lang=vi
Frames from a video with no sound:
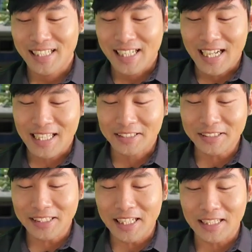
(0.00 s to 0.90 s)
à,
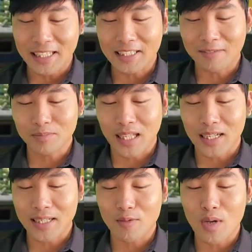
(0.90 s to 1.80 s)
trước tiên thì cái thông
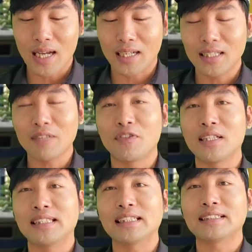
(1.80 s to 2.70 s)
tin liên quan đến cái
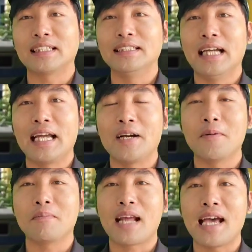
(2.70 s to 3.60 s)
phiên xét xử ngày
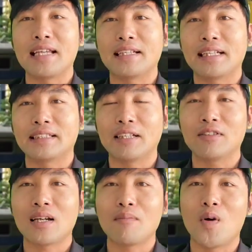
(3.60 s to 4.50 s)
hôm nay ngày 6
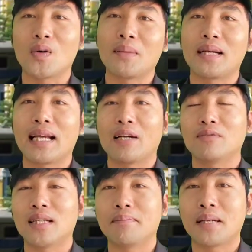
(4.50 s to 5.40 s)
tháng 1 năm
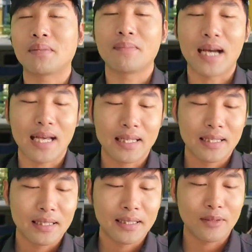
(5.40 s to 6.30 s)
2023
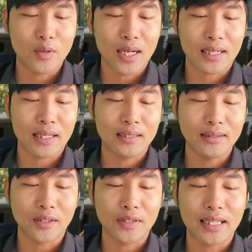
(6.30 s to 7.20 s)
liên quan
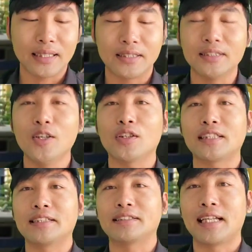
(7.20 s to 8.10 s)
đến tội danh cưỡng đoạt
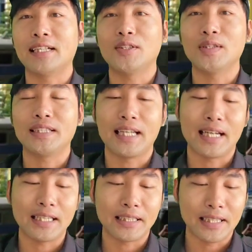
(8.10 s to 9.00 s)
tài sản của anh
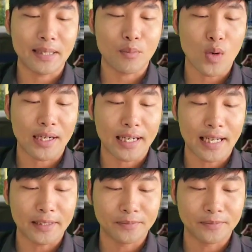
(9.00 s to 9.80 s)
chàng IT Nhâm Hoàng Khang